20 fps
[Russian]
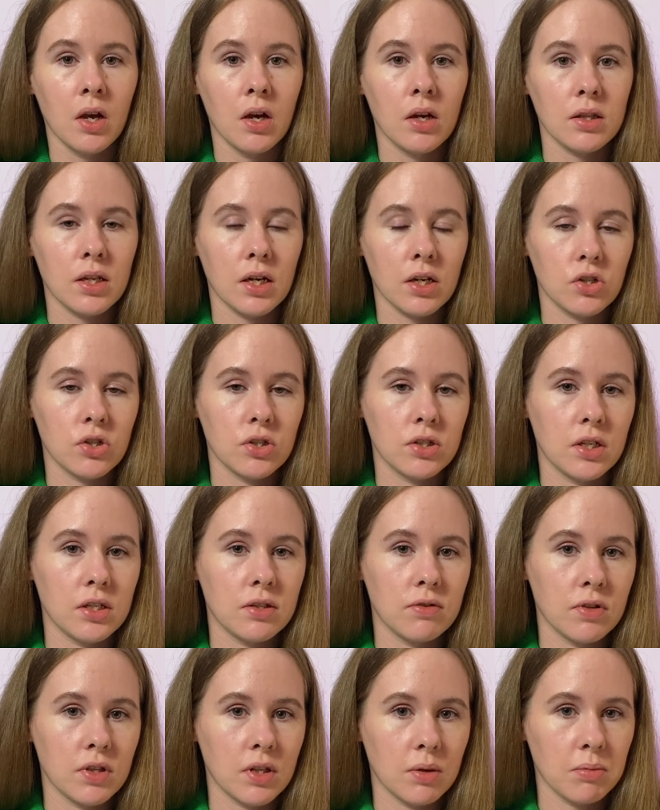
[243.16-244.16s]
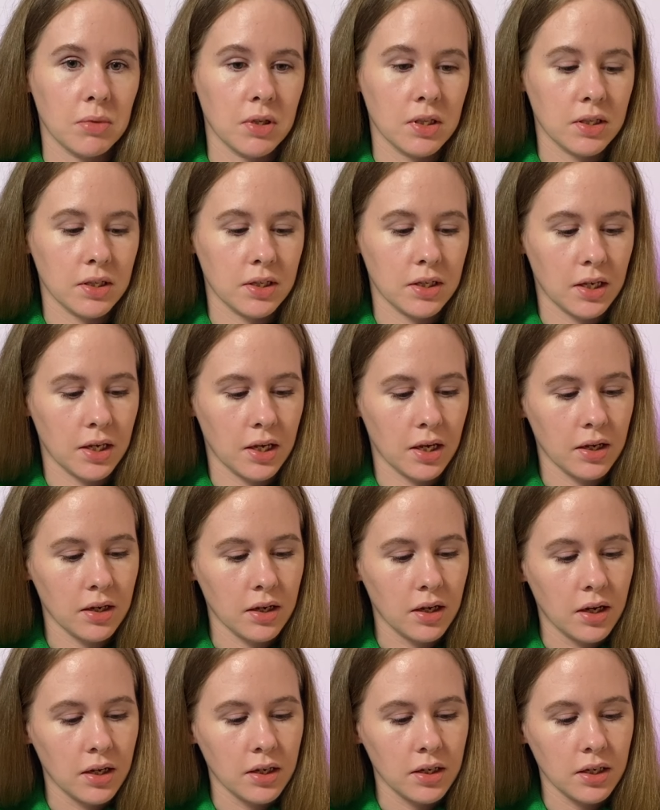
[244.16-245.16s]
Также здесь витамин Е
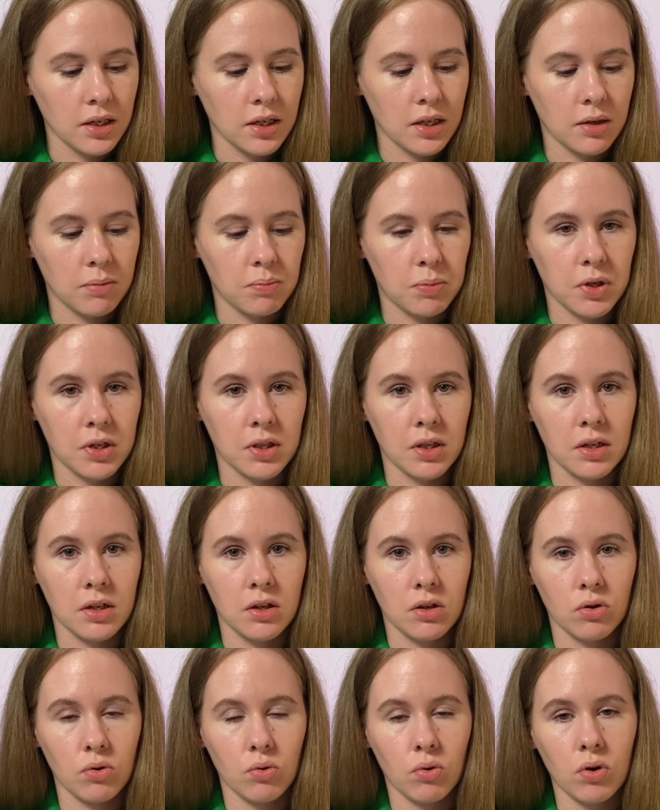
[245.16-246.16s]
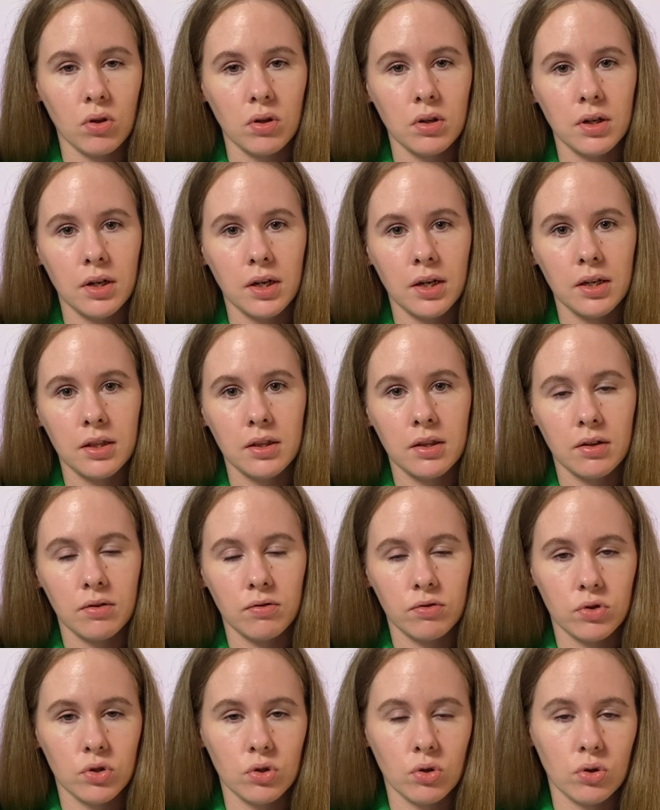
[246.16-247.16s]
и пикногенол, это
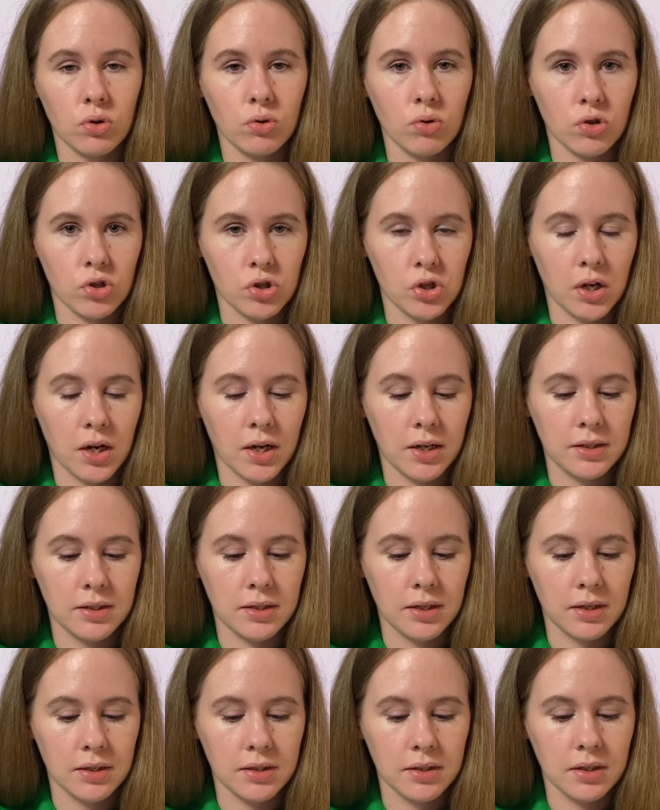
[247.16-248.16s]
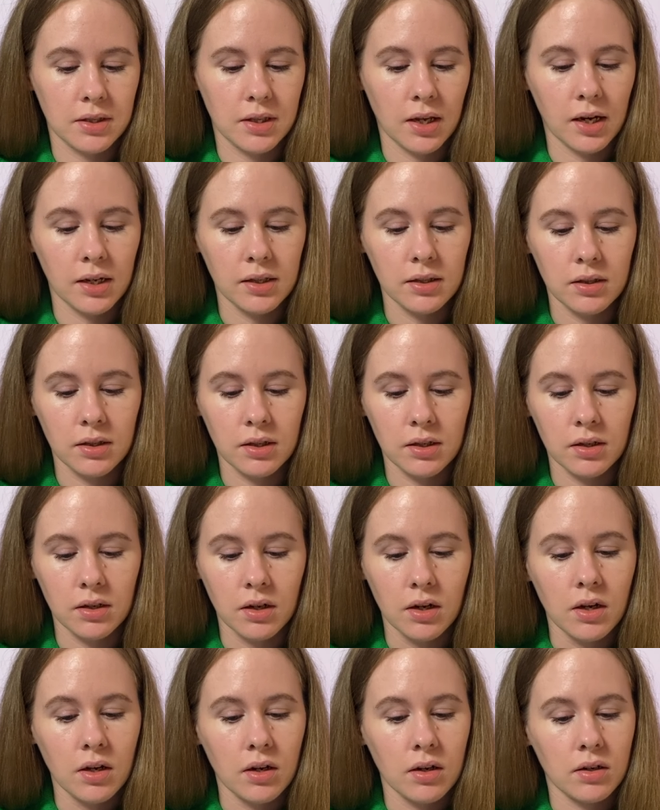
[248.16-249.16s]
все тоже антиоксиданты,
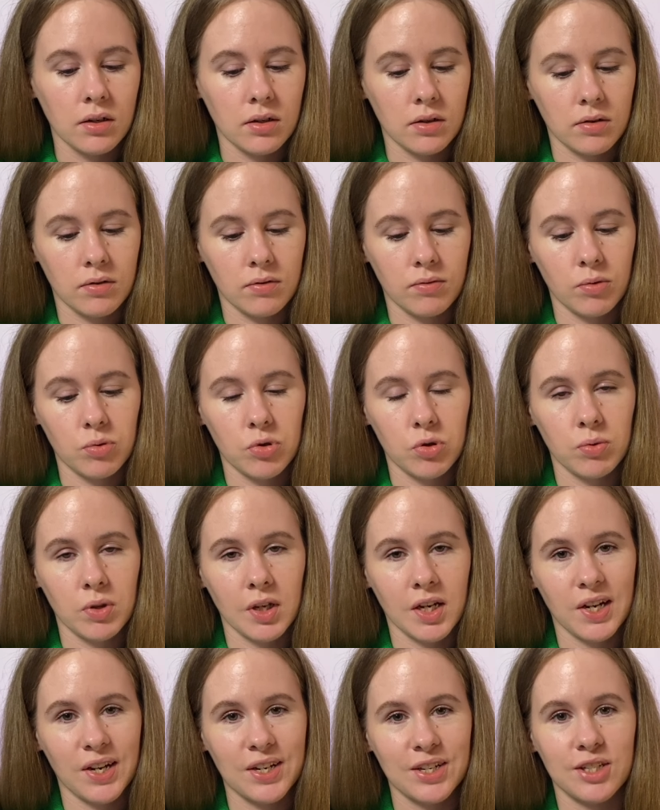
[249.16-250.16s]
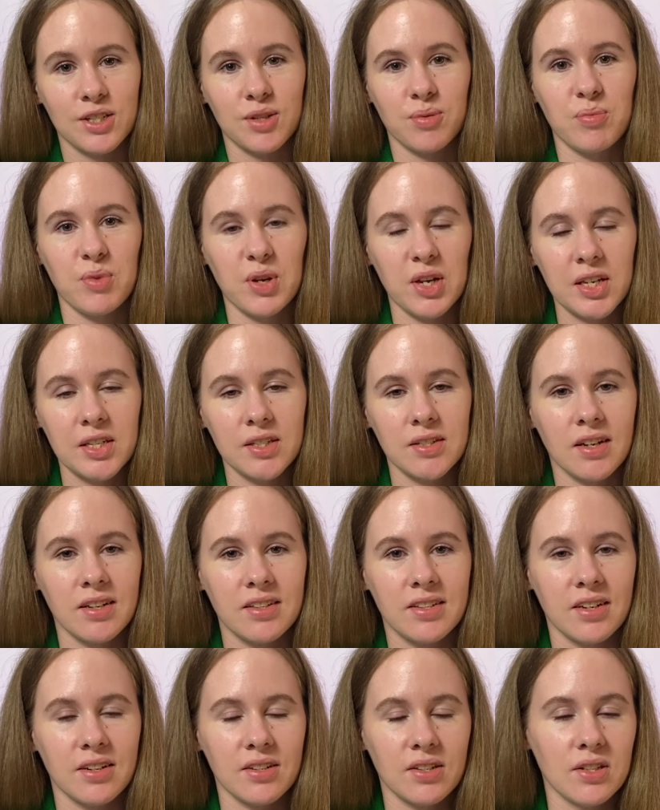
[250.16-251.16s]
э, в общем, такая смесь
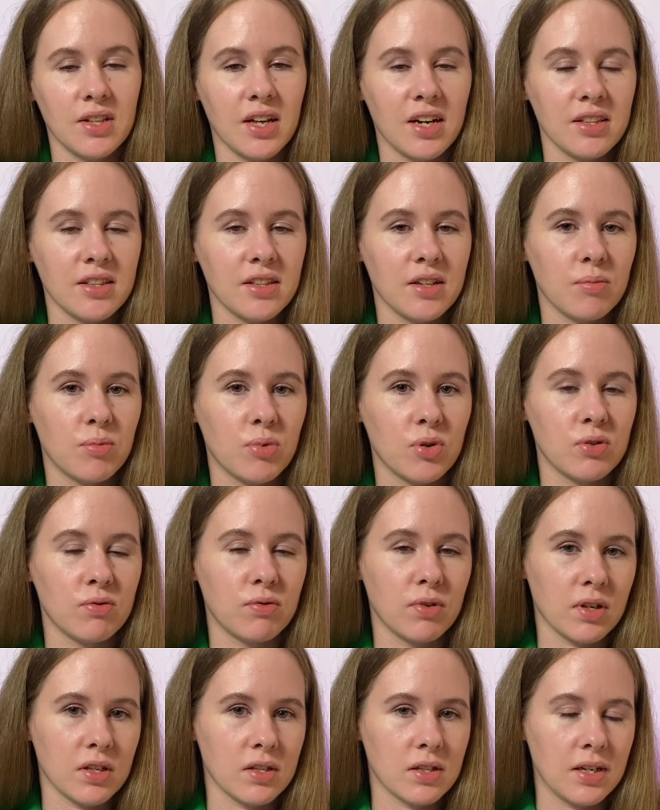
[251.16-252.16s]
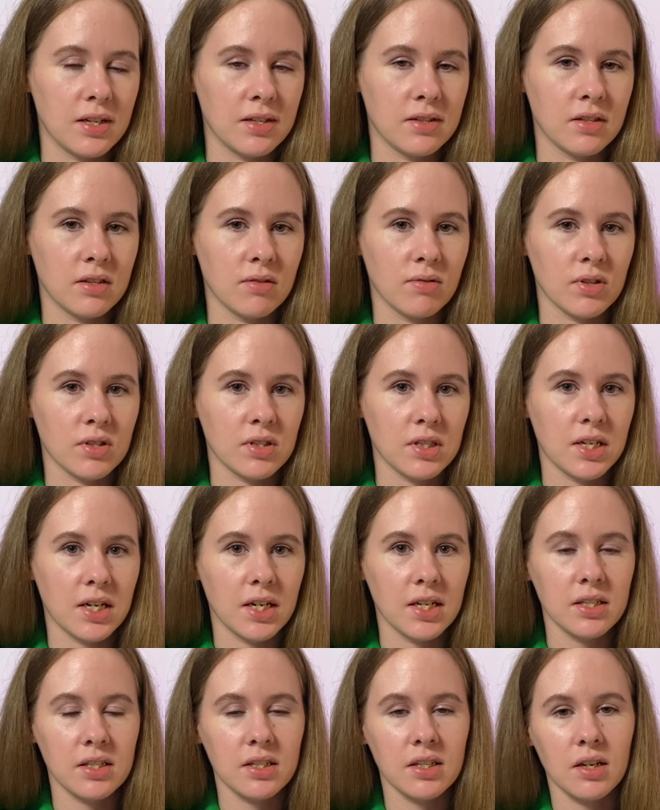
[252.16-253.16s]
антиоксидантная против окислительного
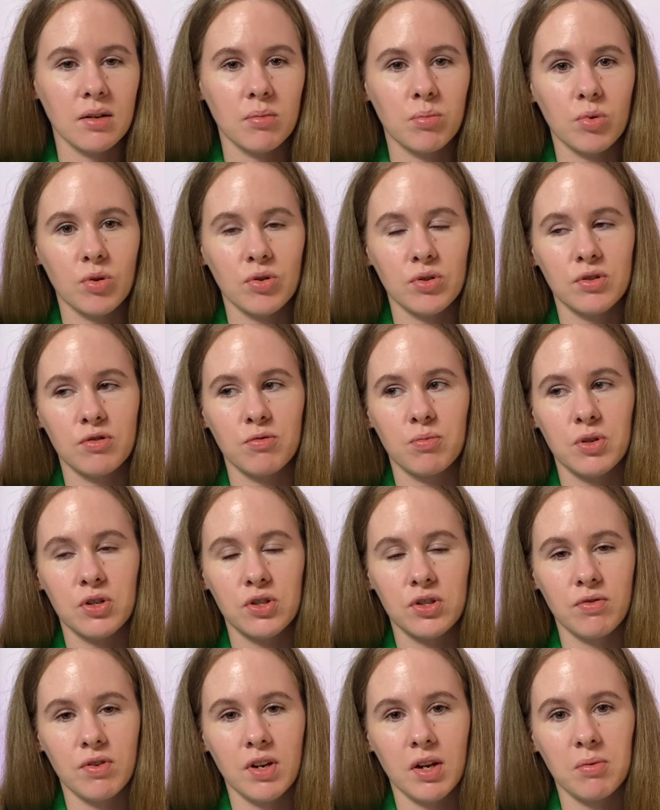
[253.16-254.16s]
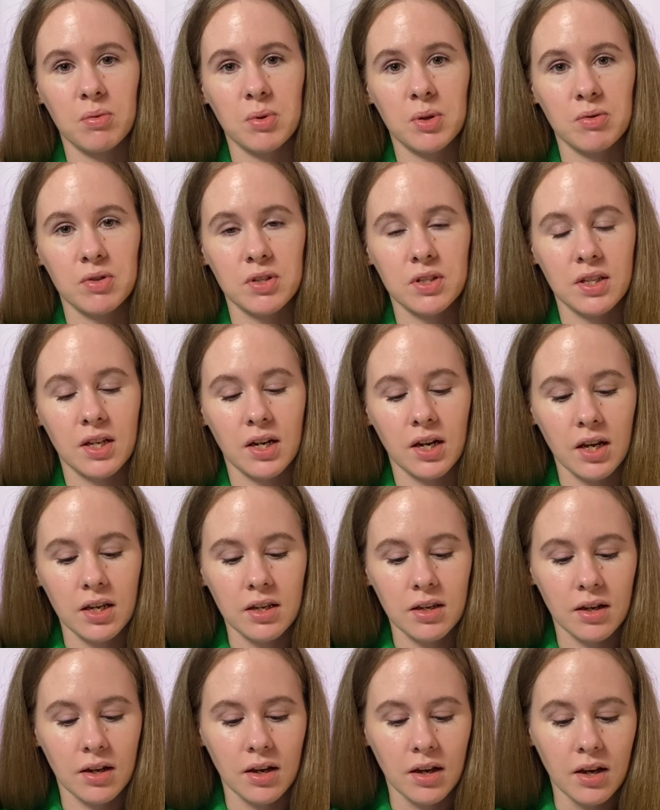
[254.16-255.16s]
стресса, против преждевременного
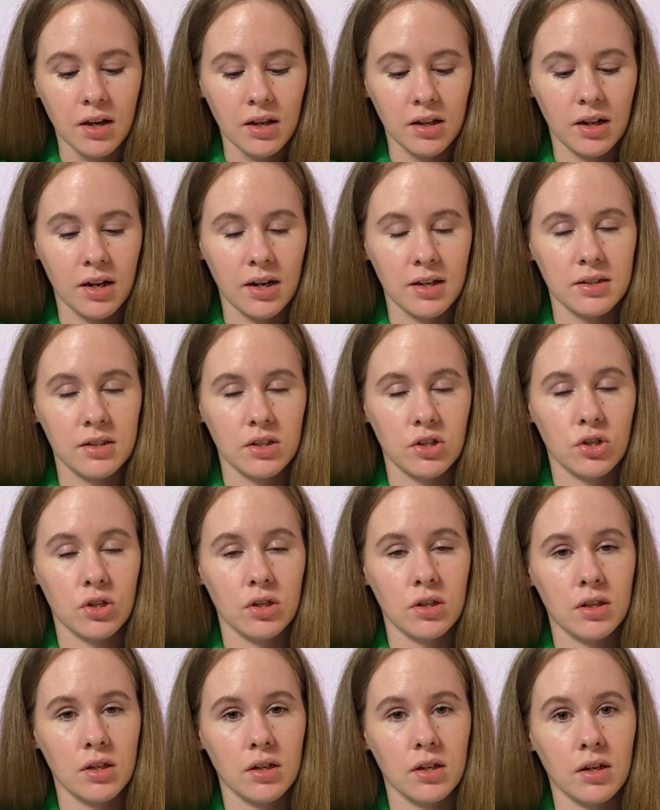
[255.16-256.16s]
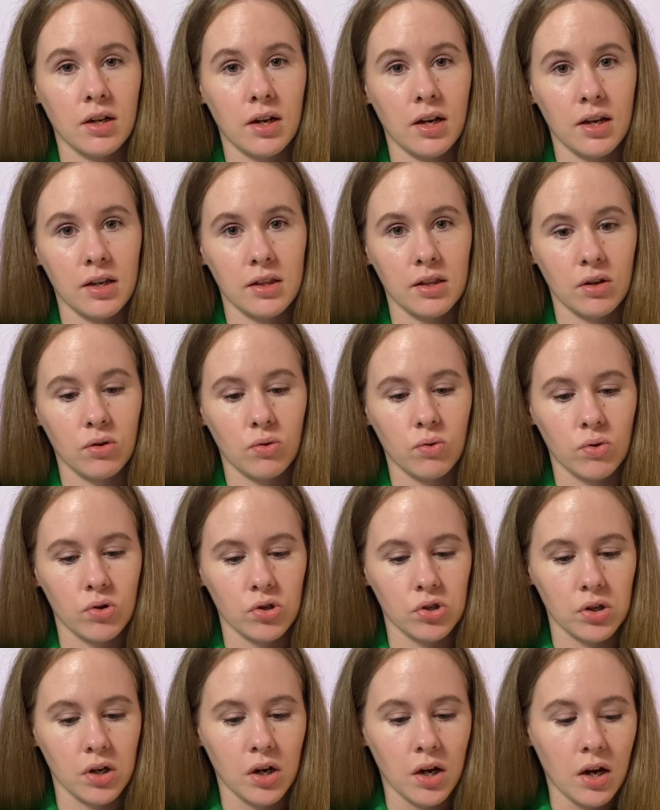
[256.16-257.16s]
старения для защиты клеток кожи.